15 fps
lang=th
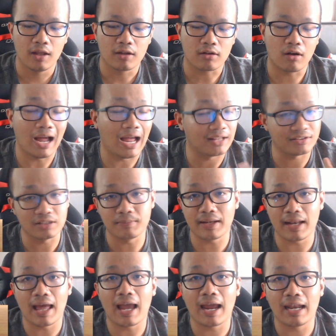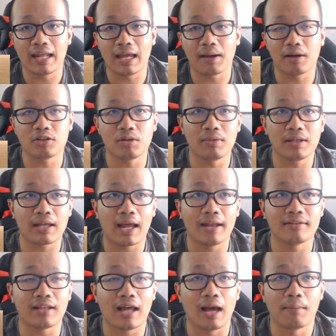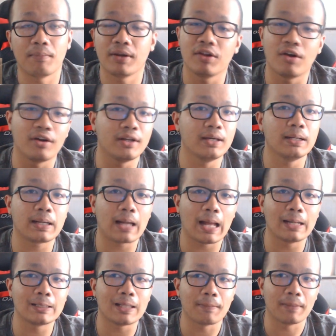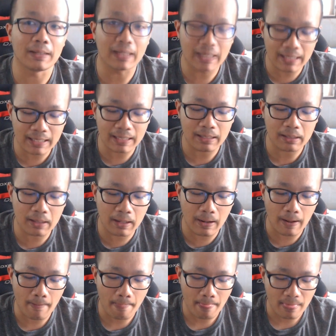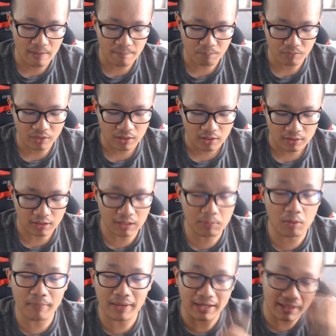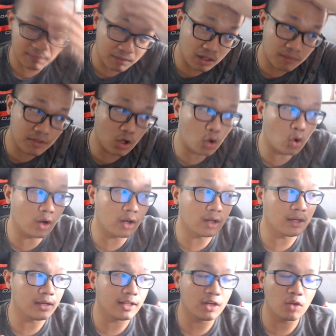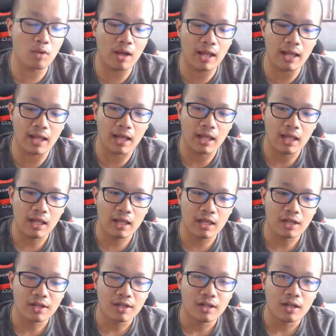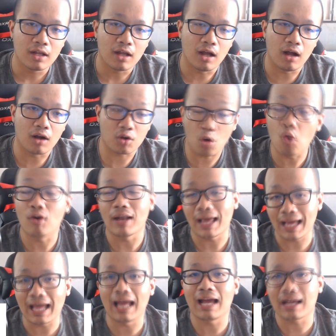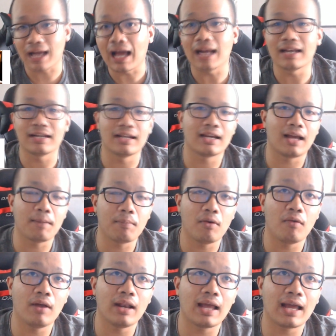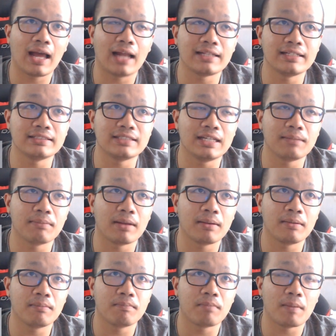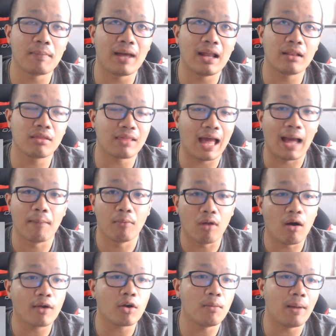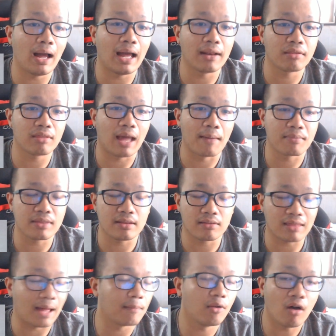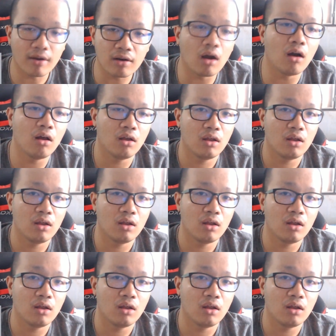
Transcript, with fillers: ก็หาซื้อไม่ได้นะครับก็ต้องมีการสั่งพรีออเดอร์กันต่างประเทศแล้วก็เท่าที่ผมเห็นเนี่ยมันก็มีคนเรียกได้ว่าโกงราคากันนะครับเพราะว่าราคาจริงๆมันประมาณ300กว่าบาท300เนาะ